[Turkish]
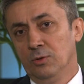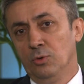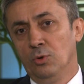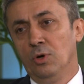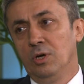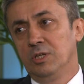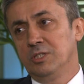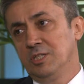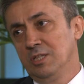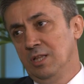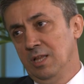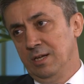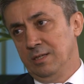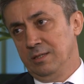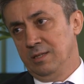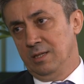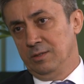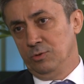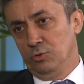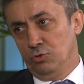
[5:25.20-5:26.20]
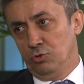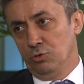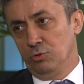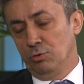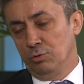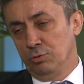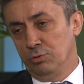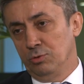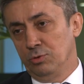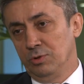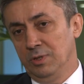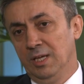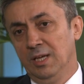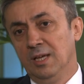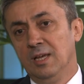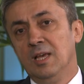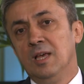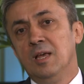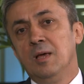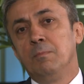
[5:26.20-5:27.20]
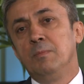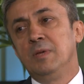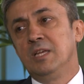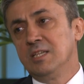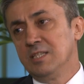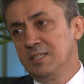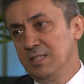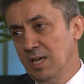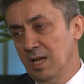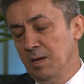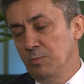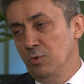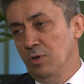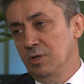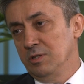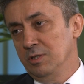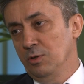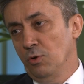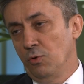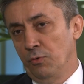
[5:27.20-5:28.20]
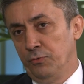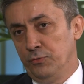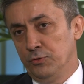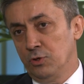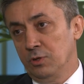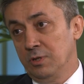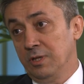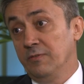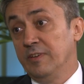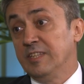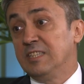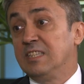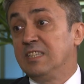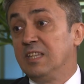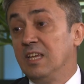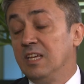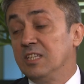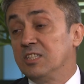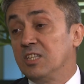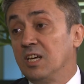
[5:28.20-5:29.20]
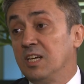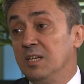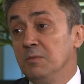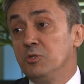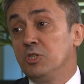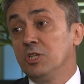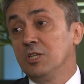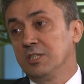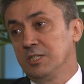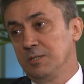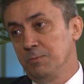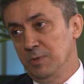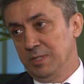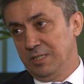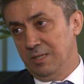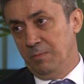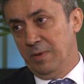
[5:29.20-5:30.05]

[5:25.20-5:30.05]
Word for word: O açılardan düşünüldüğünde bilgisayar mühendisliğine ofis adı ve e, takım çalışması